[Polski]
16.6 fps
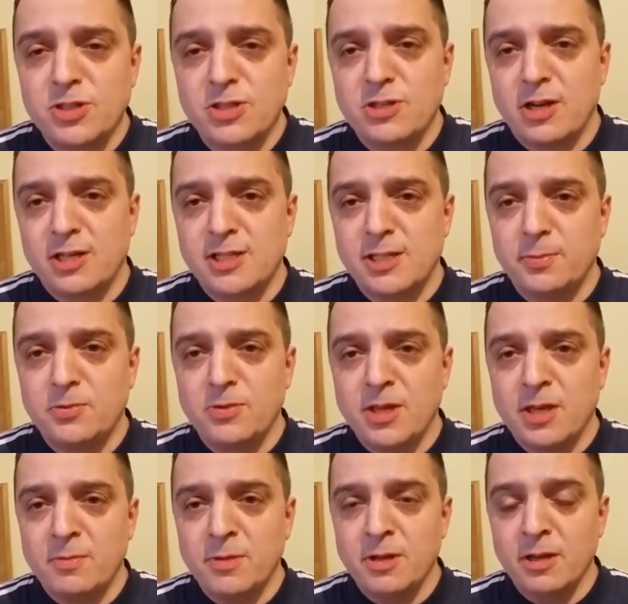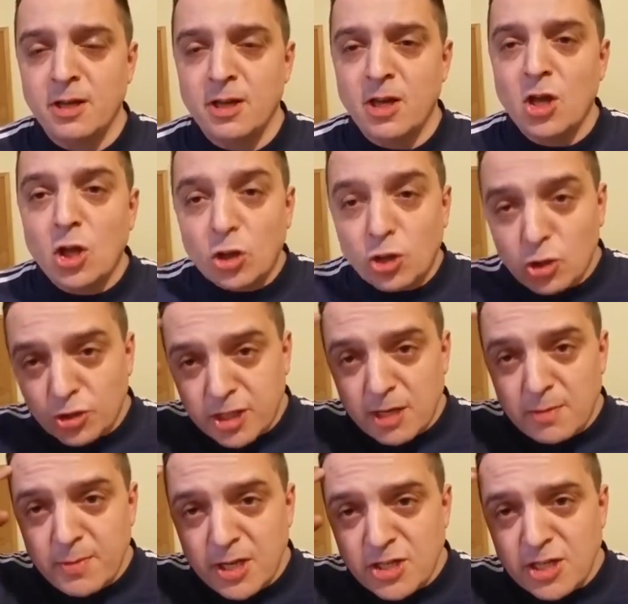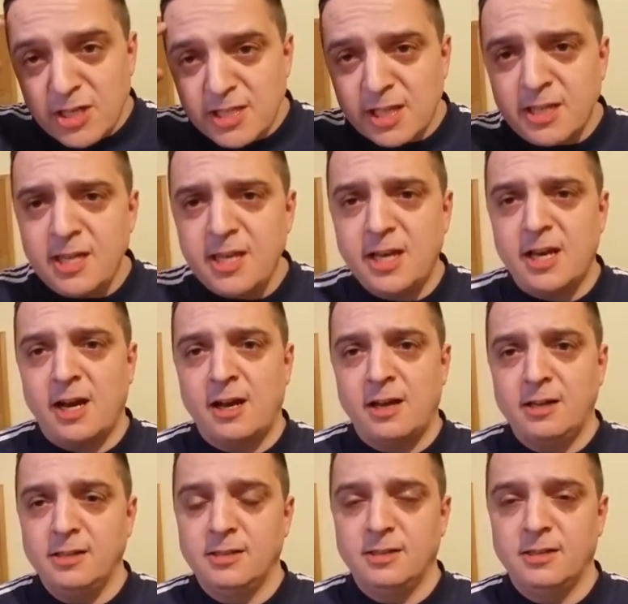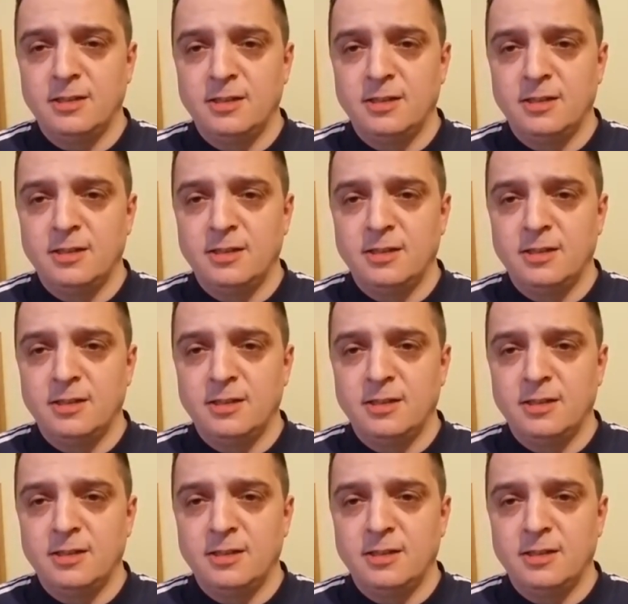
wszystko akceptujemy, to ten mięsień zanika.